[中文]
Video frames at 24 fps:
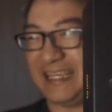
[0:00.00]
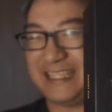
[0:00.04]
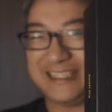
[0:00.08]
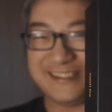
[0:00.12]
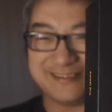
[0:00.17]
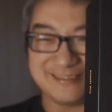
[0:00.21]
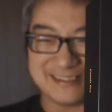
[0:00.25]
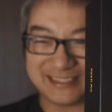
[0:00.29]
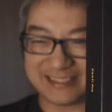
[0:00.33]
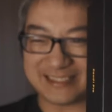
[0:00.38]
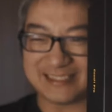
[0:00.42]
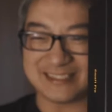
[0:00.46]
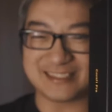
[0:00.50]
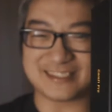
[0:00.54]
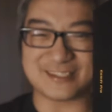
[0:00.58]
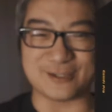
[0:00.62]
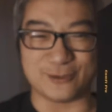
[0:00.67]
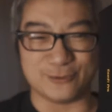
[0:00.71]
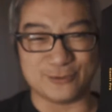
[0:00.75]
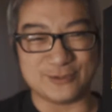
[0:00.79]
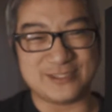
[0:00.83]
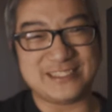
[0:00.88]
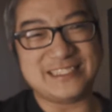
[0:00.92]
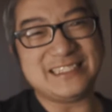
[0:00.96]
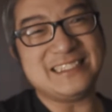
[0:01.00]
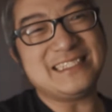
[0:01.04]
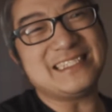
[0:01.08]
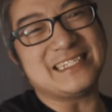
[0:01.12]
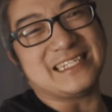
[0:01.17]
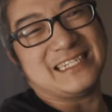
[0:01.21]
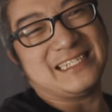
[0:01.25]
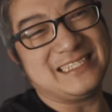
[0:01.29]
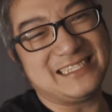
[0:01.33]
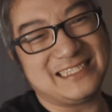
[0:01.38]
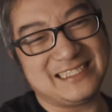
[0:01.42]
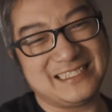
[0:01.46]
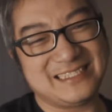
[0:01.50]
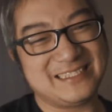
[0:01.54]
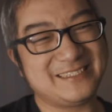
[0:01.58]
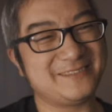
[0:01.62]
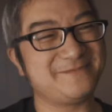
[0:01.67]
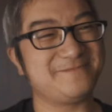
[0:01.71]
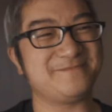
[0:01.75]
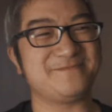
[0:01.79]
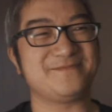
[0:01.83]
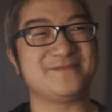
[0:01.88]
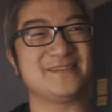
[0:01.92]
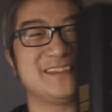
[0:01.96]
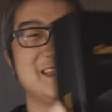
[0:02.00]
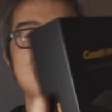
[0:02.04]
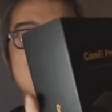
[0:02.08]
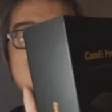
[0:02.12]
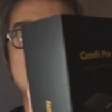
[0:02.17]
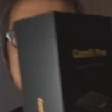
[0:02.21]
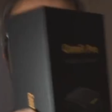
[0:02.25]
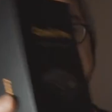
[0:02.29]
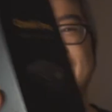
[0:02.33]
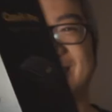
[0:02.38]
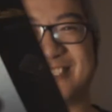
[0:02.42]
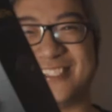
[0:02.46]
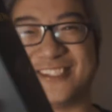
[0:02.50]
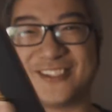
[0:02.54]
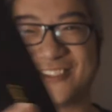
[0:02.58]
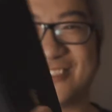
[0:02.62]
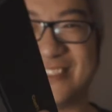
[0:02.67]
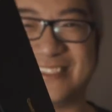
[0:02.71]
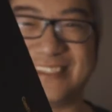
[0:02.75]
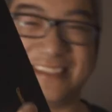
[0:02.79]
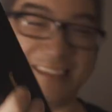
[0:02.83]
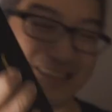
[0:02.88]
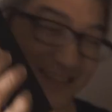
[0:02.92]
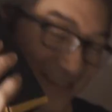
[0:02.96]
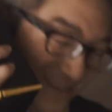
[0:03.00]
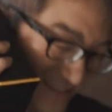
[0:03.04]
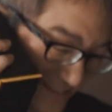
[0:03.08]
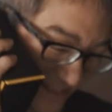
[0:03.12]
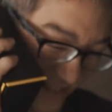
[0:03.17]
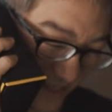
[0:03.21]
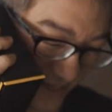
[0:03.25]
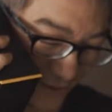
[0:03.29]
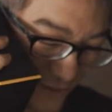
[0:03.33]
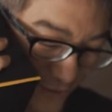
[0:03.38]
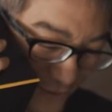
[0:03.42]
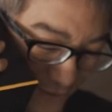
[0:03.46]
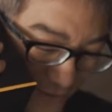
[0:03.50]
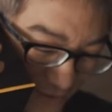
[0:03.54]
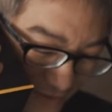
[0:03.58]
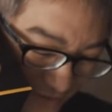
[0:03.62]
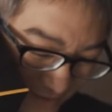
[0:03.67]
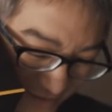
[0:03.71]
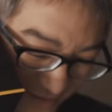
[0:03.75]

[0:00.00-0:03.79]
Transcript: 以为是手机呢。这个尺寸 ，hello，